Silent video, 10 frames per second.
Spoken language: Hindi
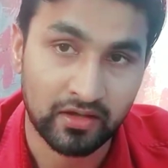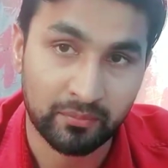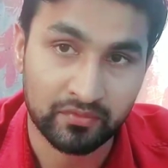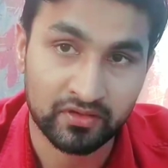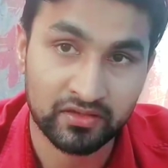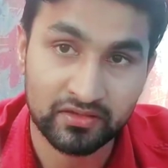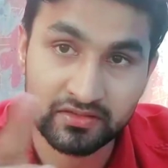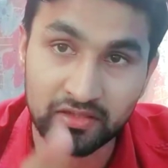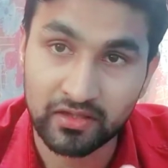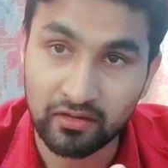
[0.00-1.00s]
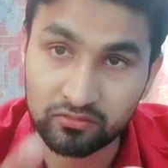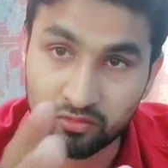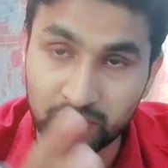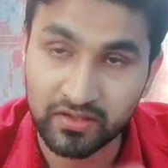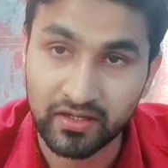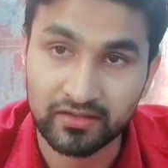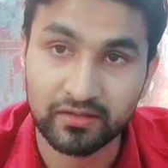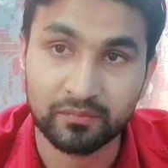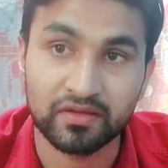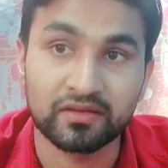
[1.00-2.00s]
अपने नीचे अकाउंट को ओपन कराइए
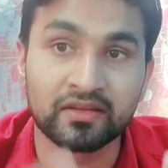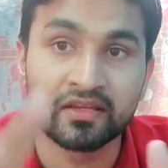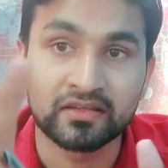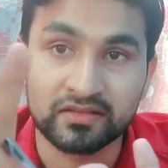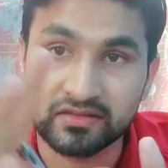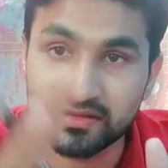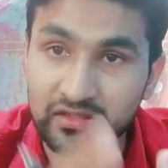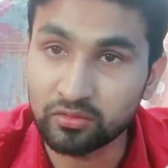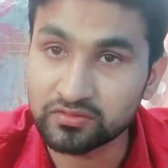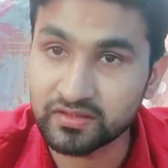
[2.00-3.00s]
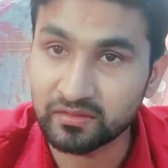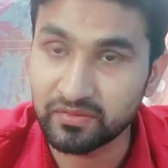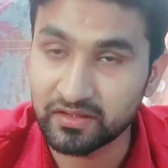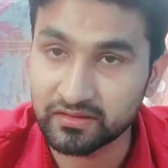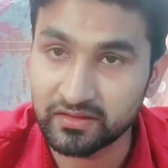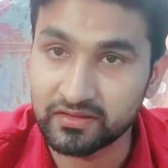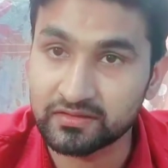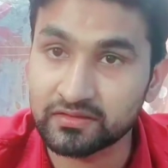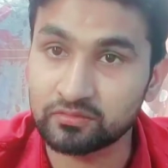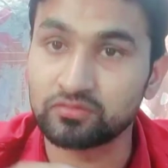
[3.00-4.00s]
अपने जितने हो सके मेहनत करें
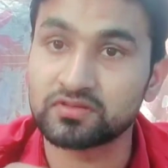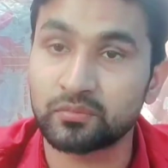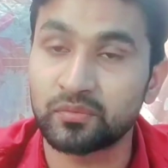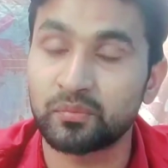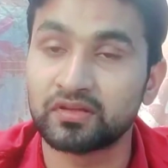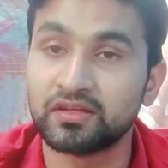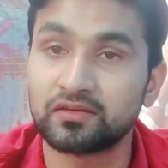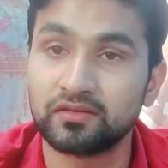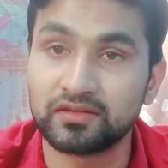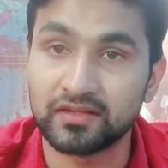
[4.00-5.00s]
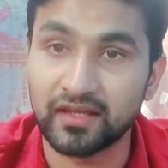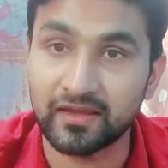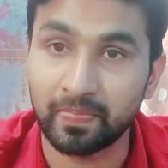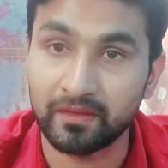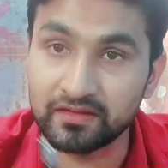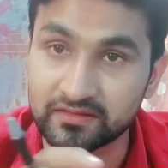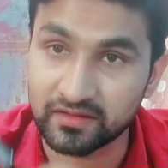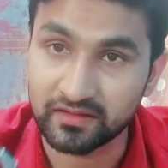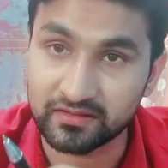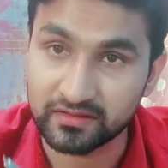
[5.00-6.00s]
जितना हो सके बंदे को नीचे लाएँ इस
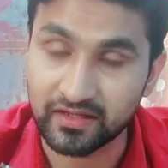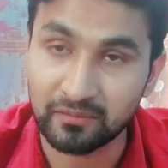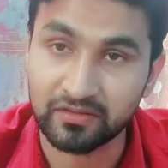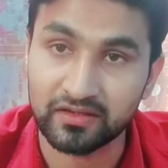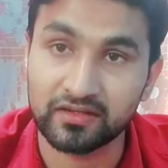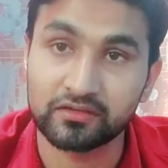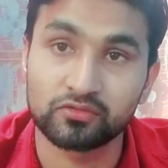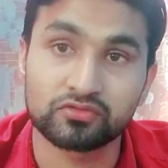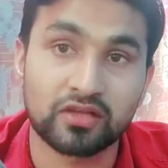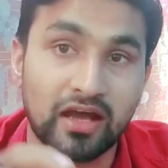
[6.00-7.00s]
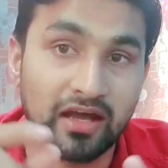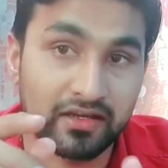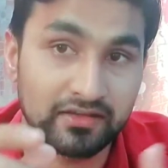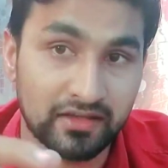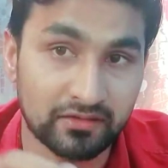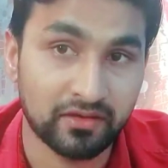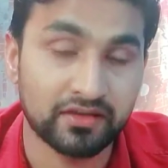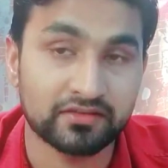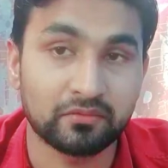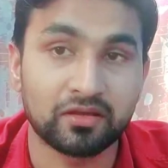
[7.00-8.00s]
तरीके से काम करेंगे दोस्तों आगे जाने
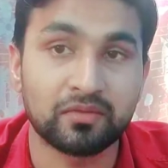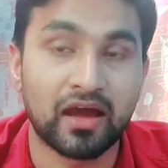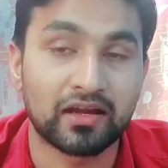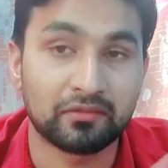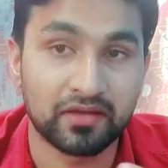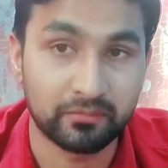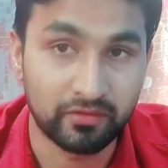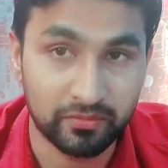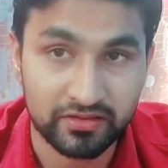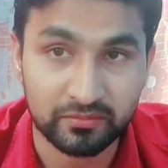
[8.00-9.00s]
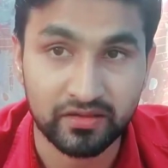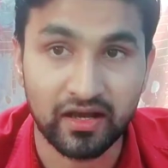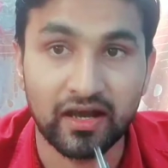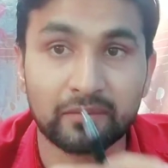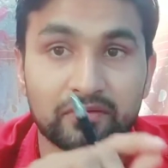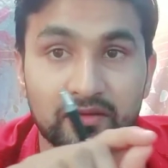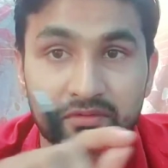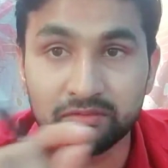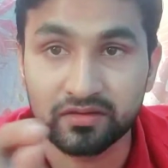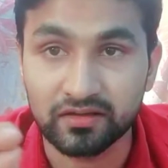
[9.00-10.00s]
वाले समय में आने वाले भविष्य में आप
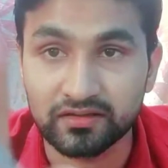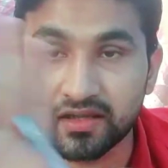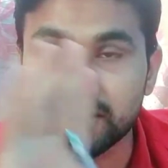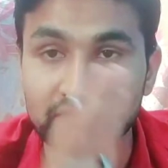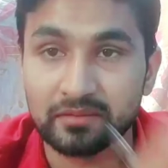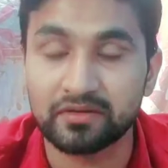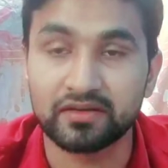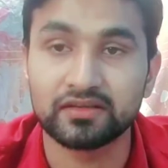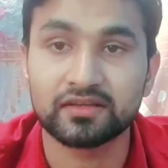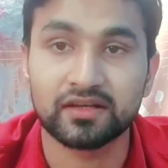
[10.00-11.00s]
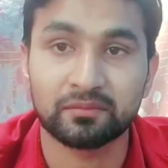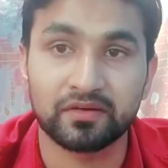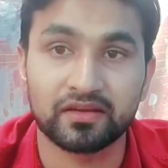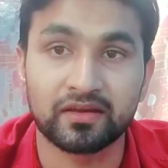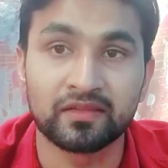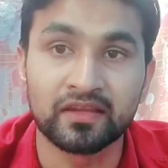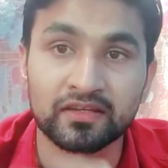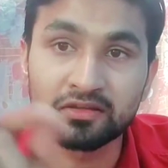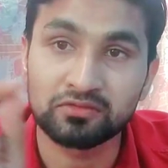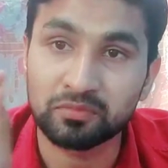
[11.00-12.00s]
कभी भी कठिनाई का सामना नहीं करना पड़ेगा
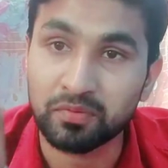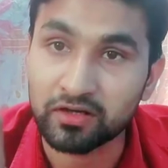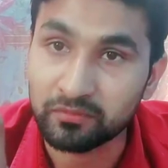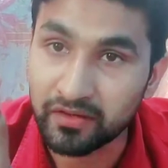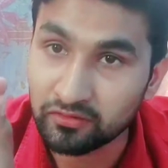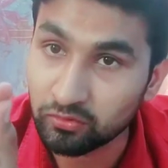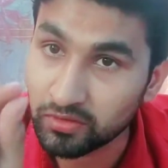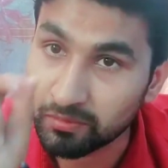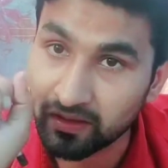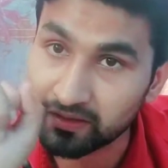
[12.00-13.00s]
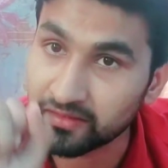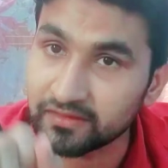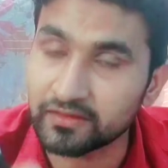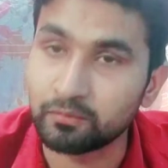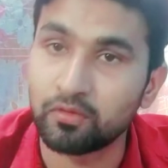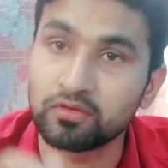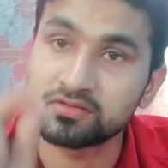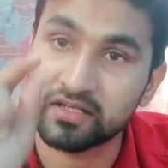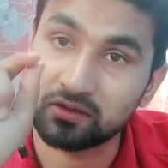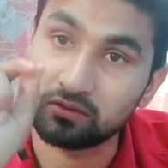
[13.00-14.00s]
क्योंकि पर्लवाइन डूबने वाला नहीं है बहुत
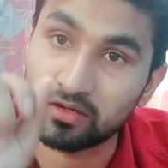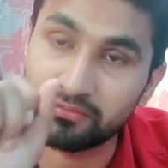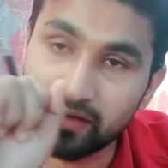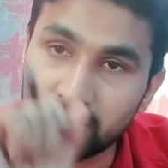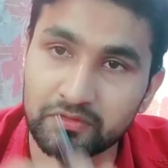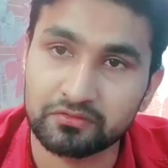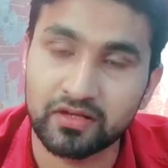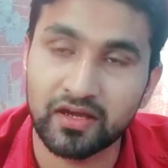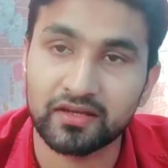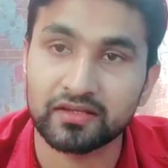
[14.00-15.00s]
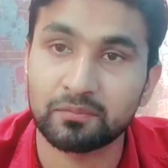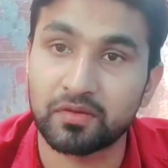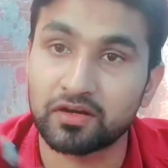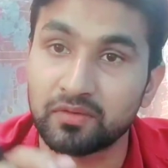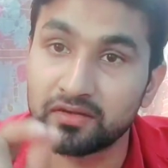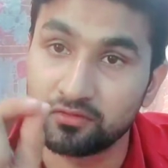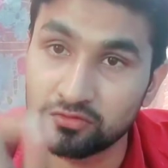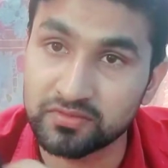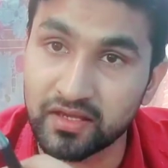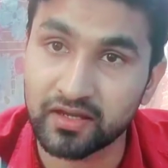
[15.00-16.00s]
सारे लोग अफवाह उड़ा रहे हैं कि पर्लवाइन
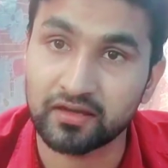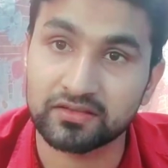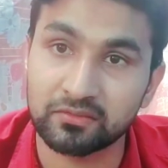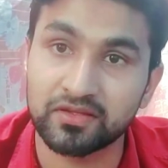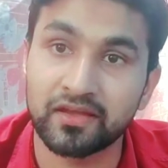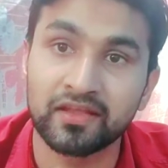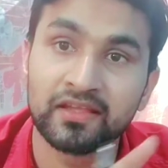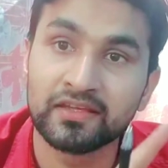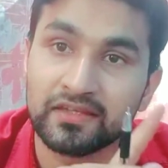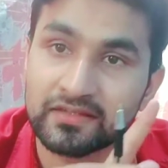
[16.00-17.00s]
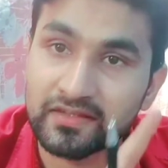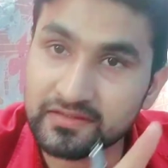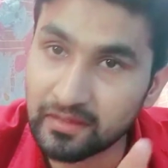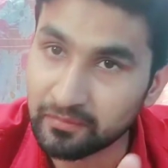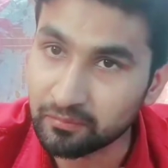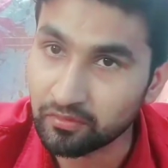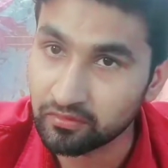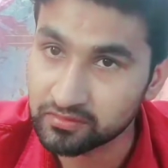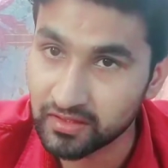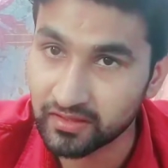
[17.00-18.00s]
डूब जाएगा ख़त्म हो जाएगा इसके सामने
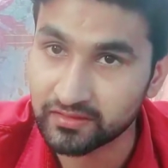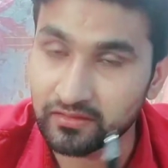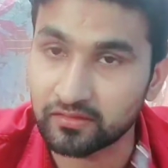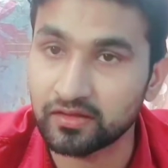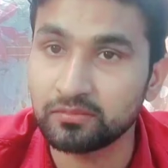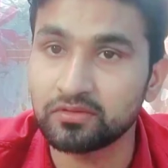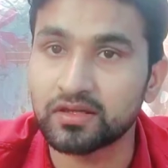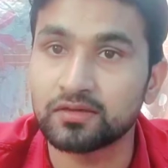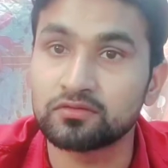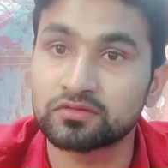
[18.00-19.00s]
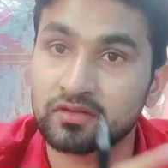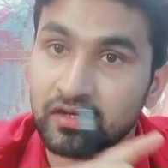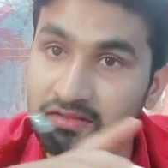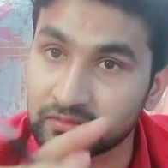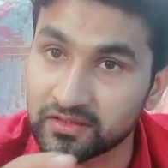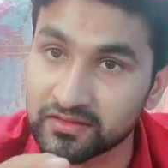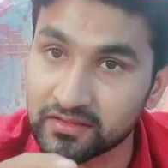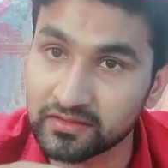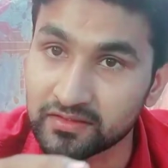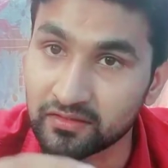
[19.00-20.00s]
बहुत सारा इसका नकल भी हो रहा है वो तो ख़त्म कितना
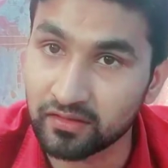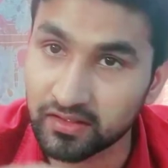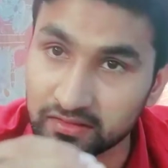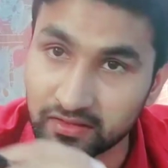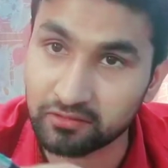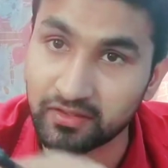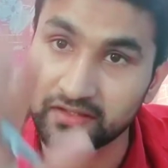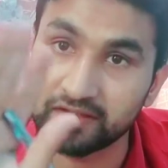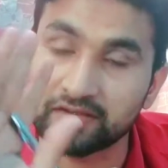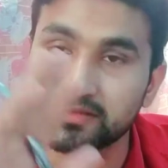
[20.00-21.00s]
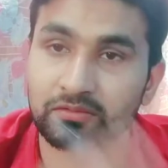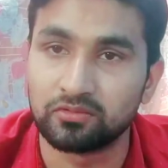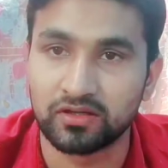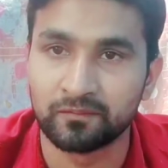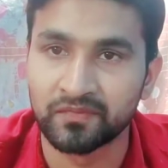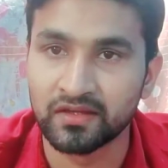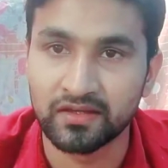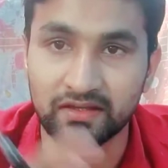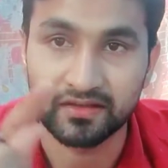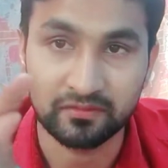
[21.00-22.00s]
तो इसका नकल करने वाले ही ख़त्म हो गया
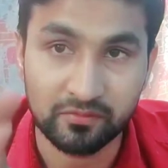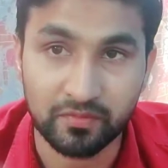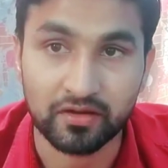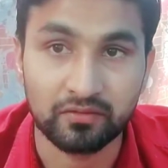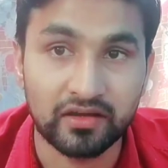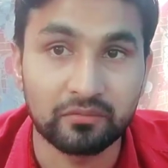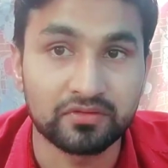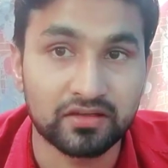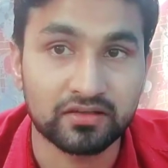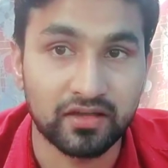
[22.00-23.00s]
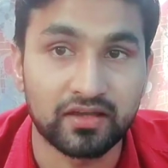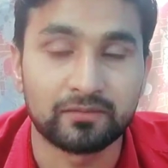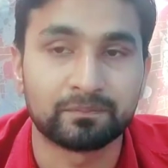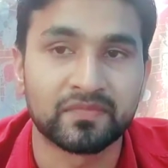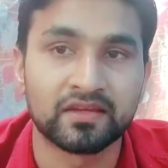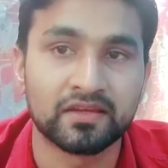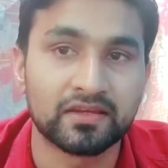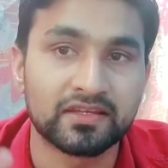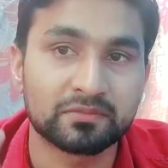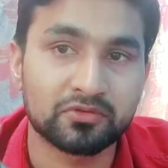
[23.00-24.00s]
लेकिन अभी पर्लवाइन अभी तक है
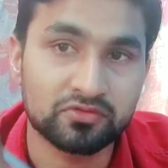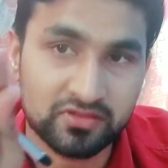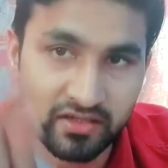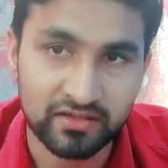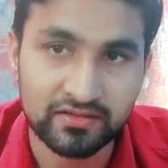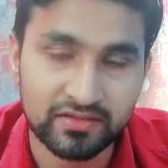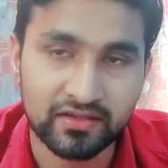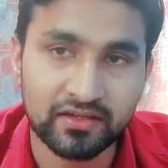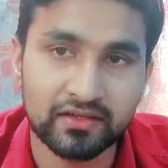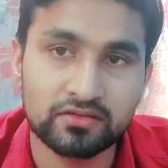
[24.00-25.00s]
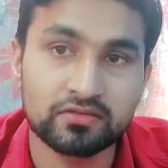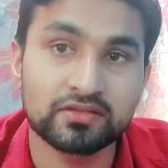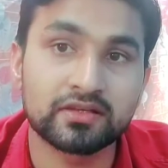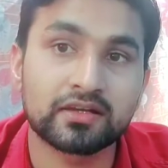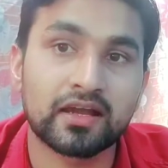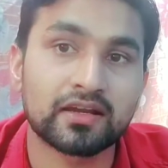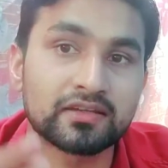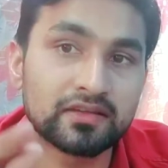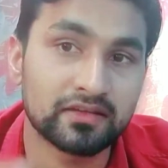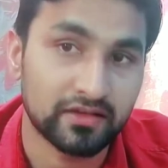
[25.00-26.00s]
इसमें कुछ कंडीशनें हैं जो इसके कारण
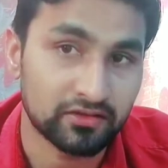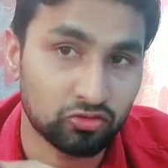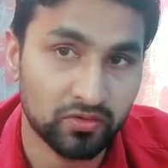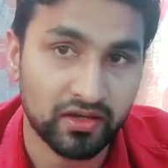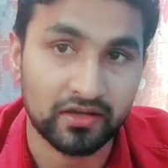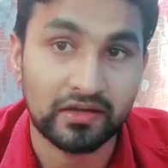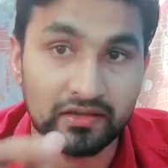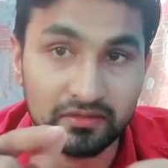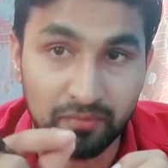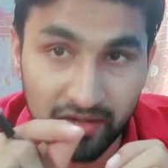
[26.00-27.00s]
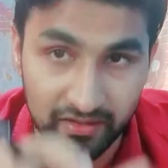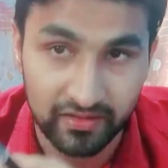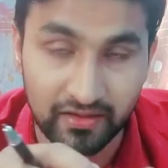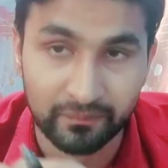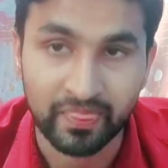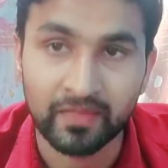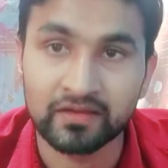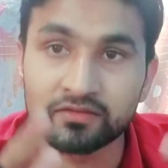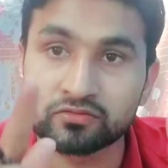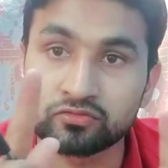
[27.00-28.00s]
ये नहीं डूबेगा ना ही भागेगा
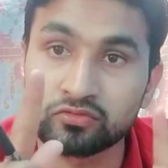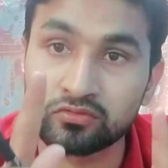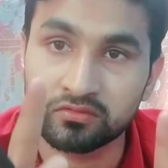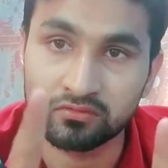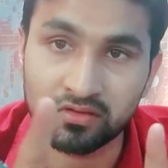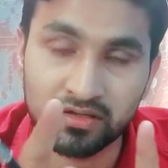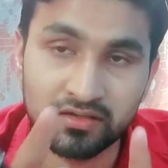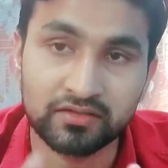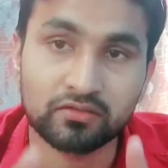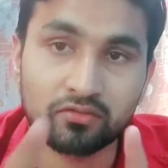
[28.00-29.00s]
इस जो वो कंडीशन